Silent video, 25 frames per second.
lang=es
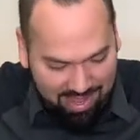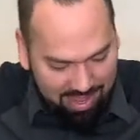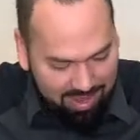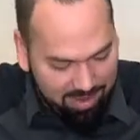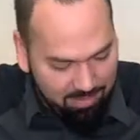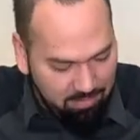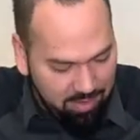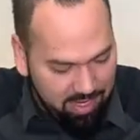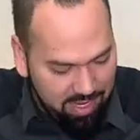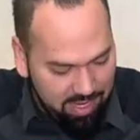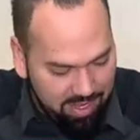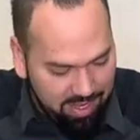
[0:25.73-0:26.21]

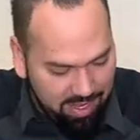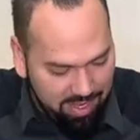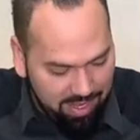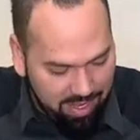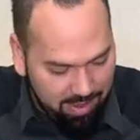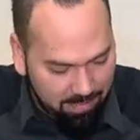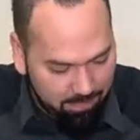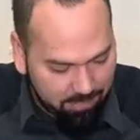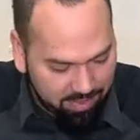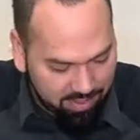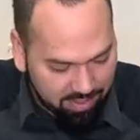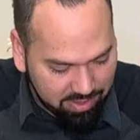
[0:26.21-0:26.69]
y miren qué
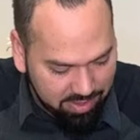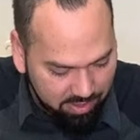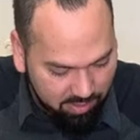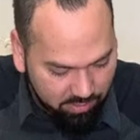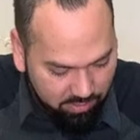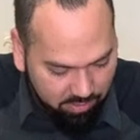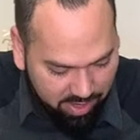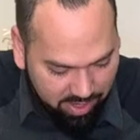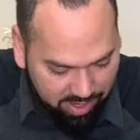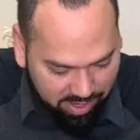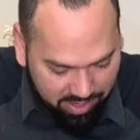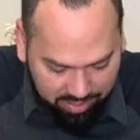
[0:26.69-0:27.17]

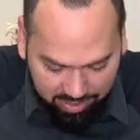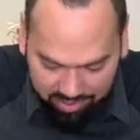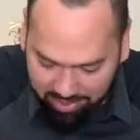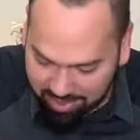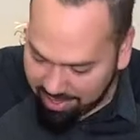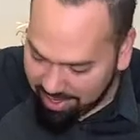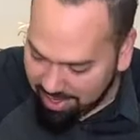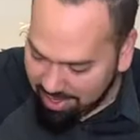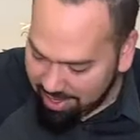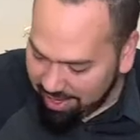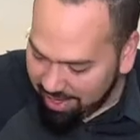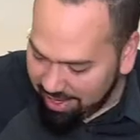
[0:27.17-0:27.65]
espectacular
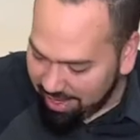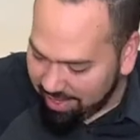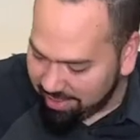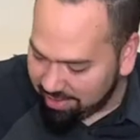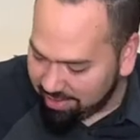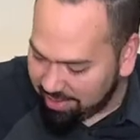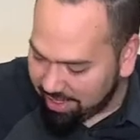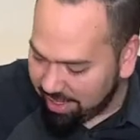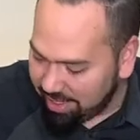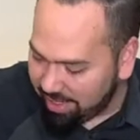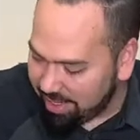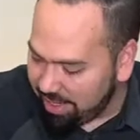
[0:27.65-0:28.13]

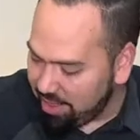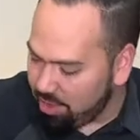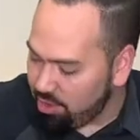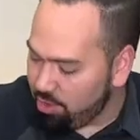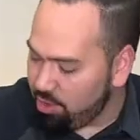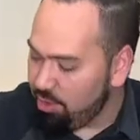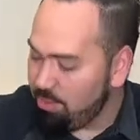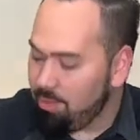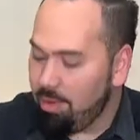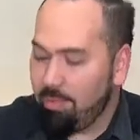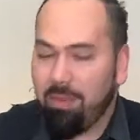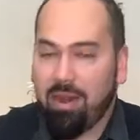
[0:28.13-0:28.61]
este
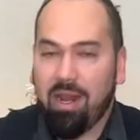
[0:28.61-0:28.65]
arreglo como